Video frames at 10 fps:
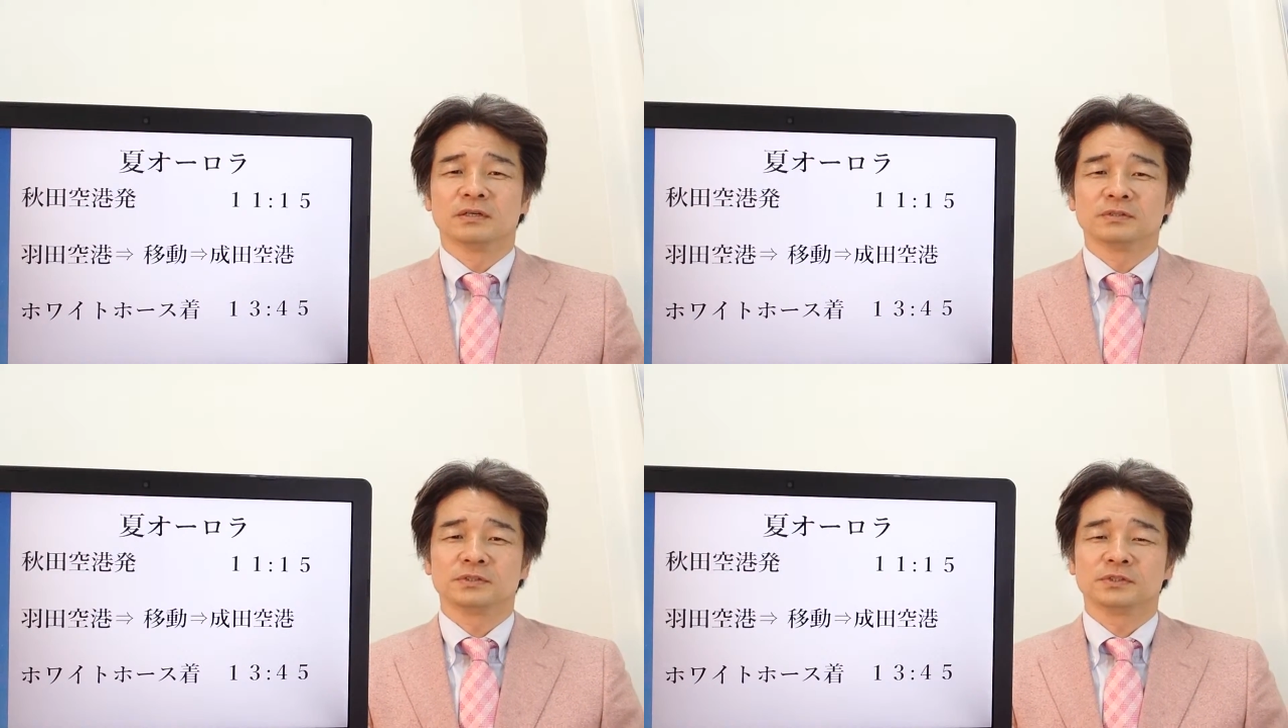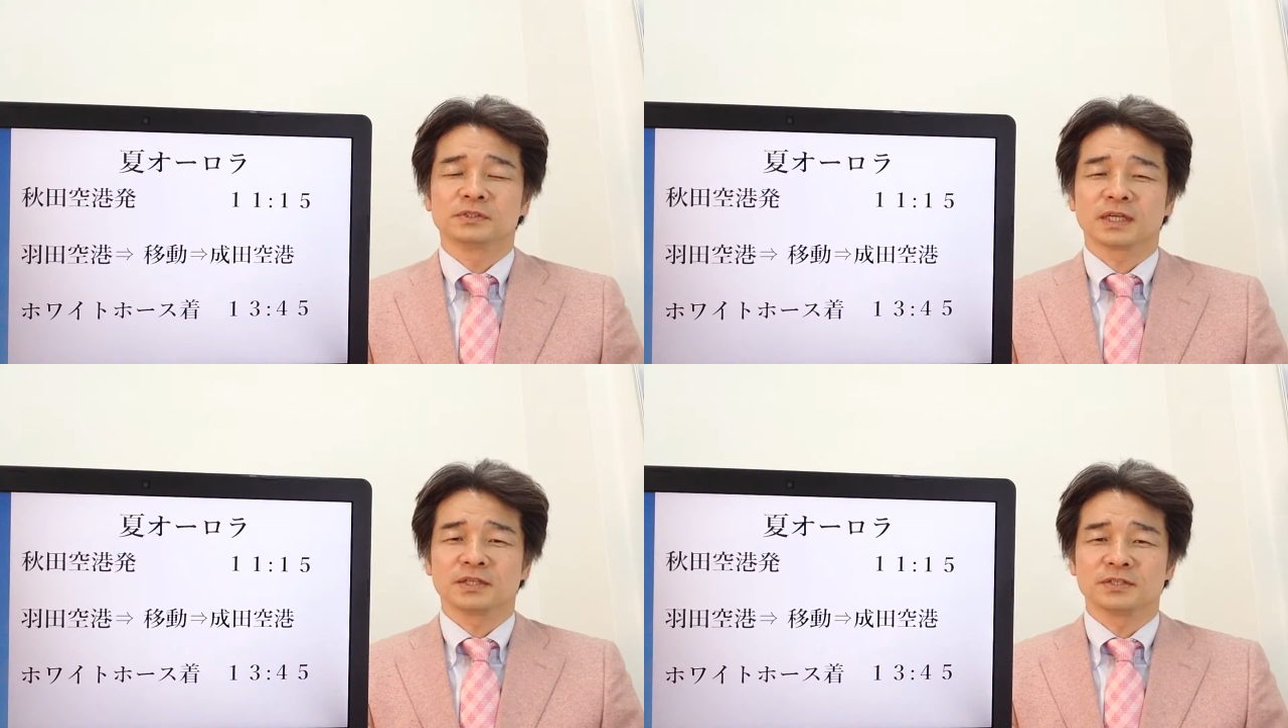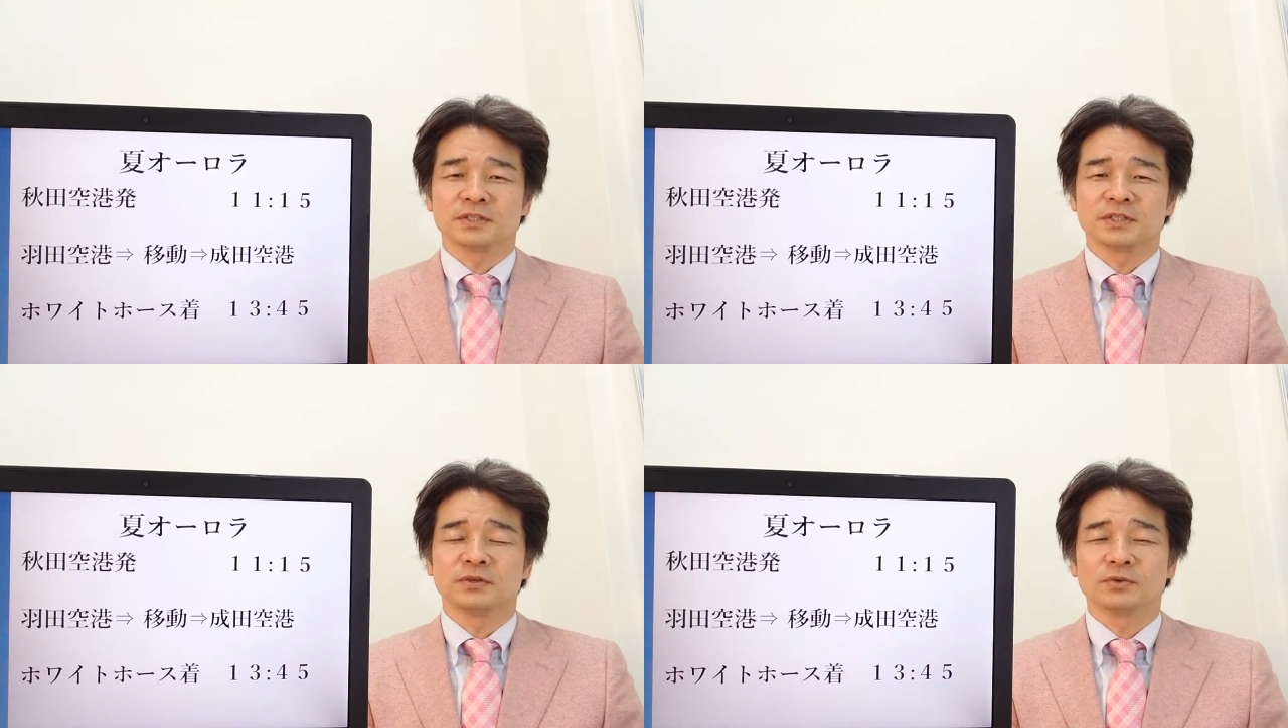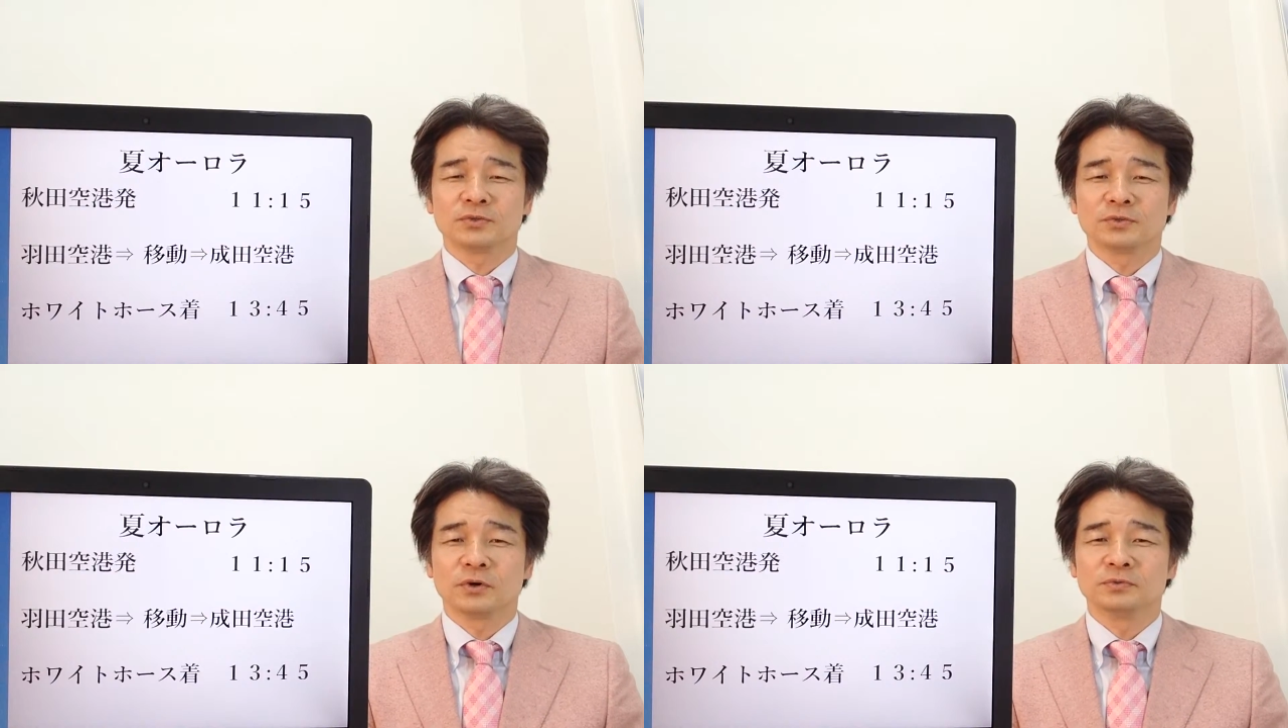13時
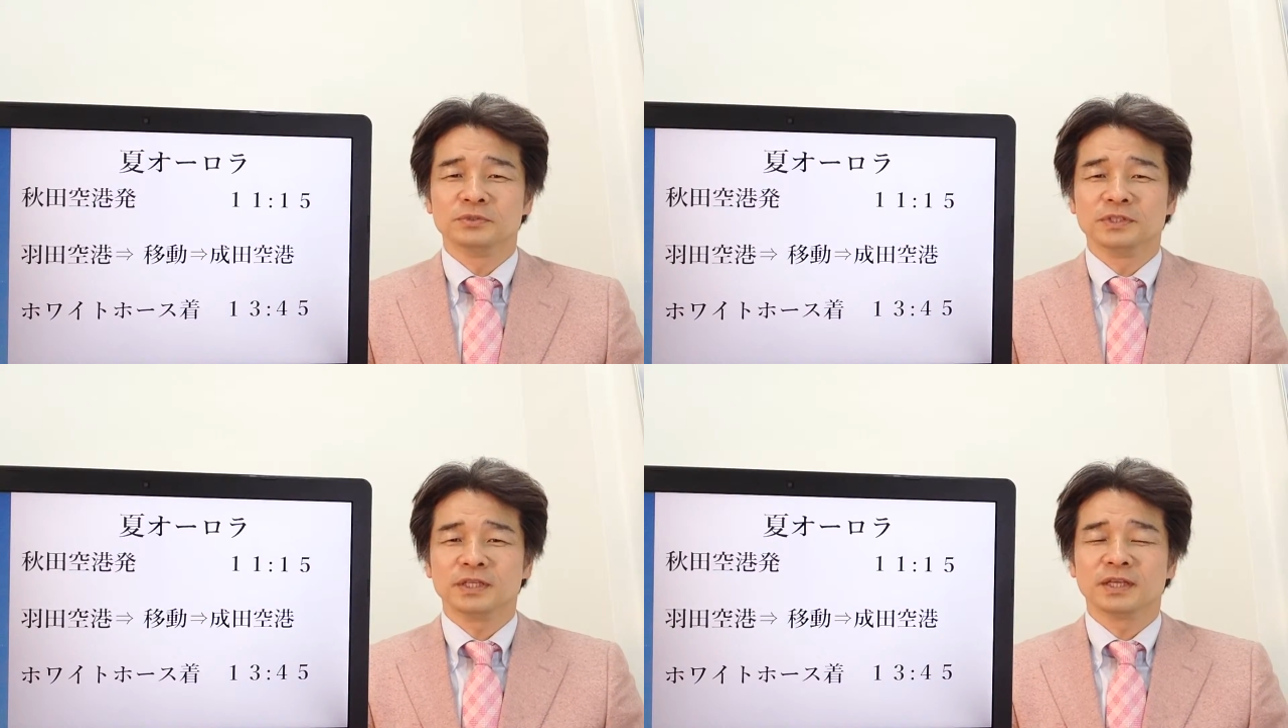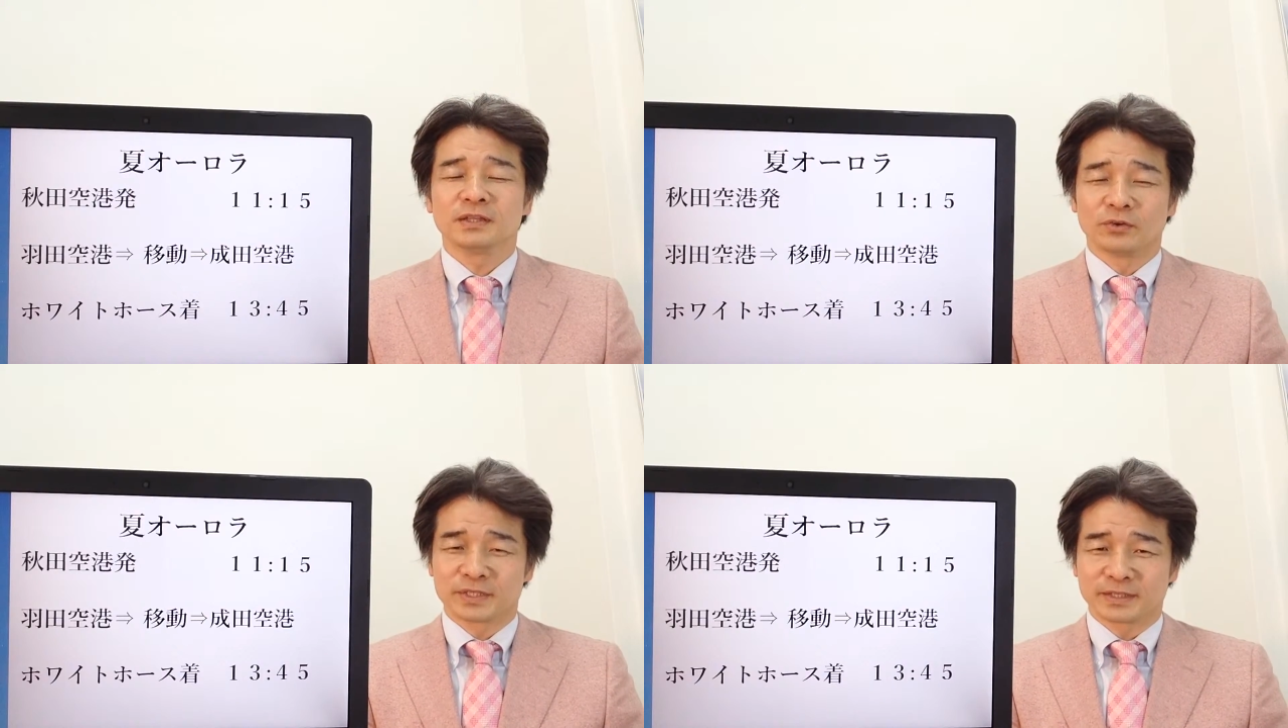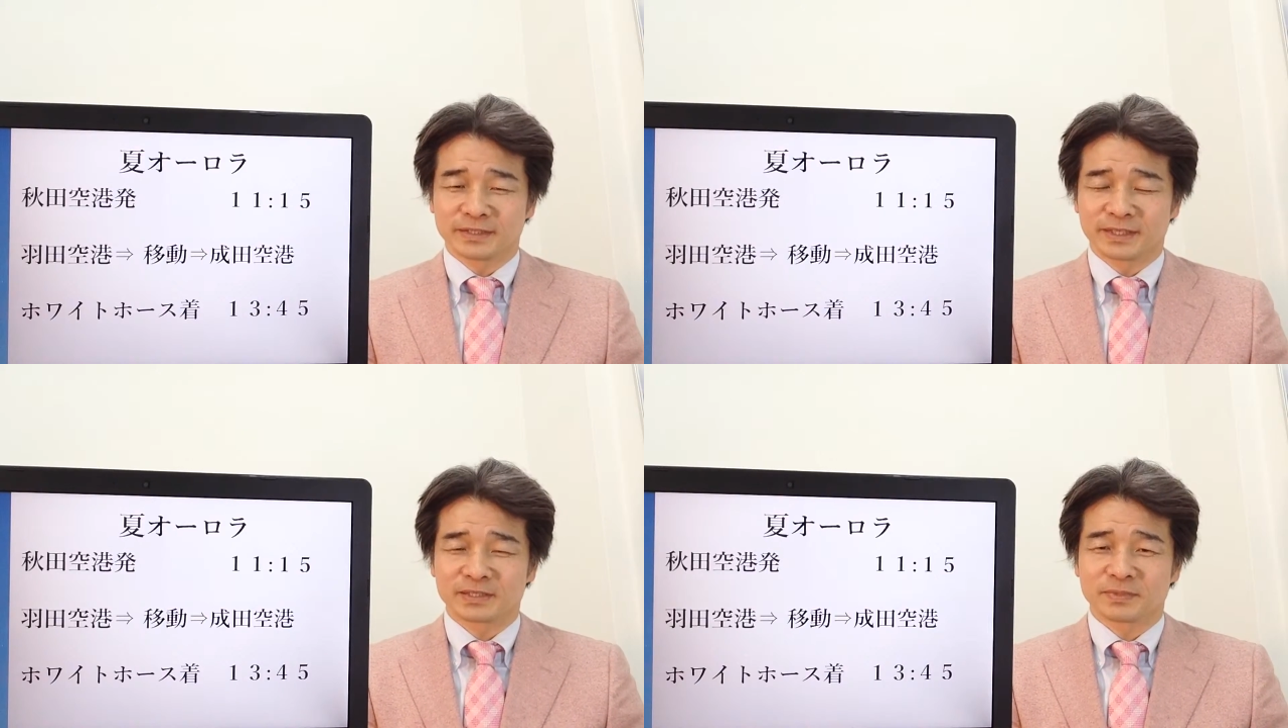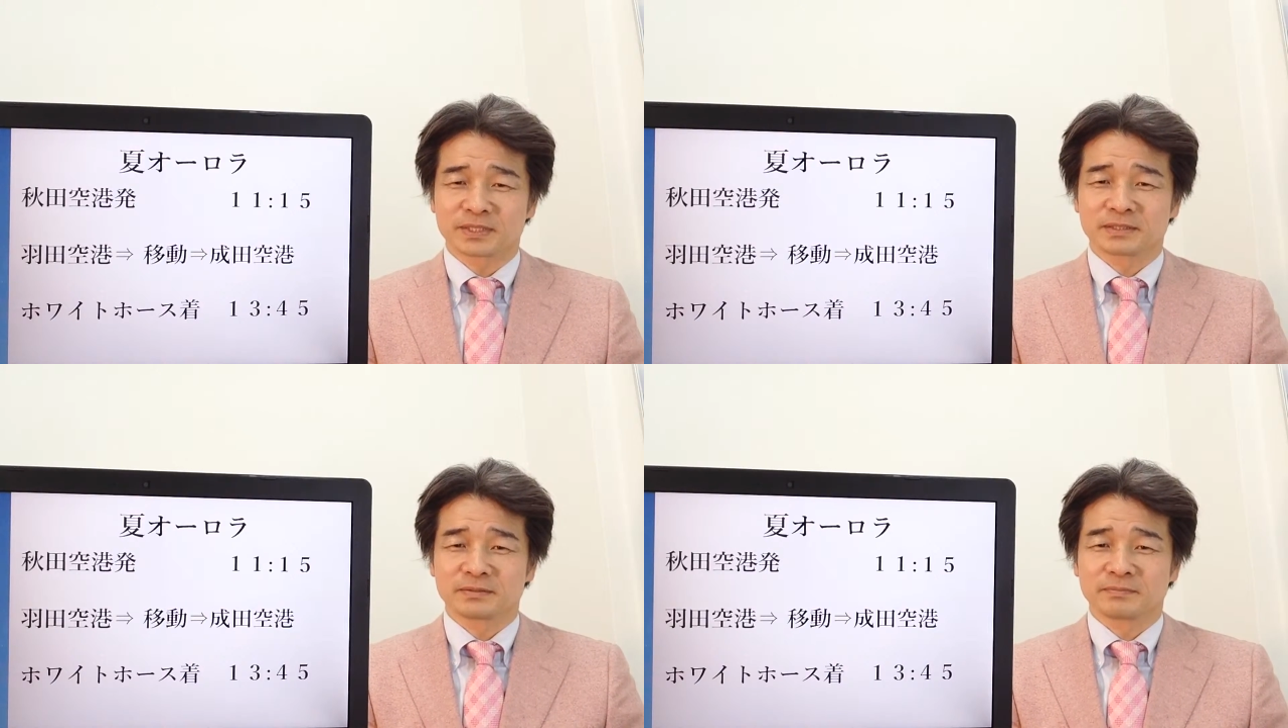45分に到着いたします。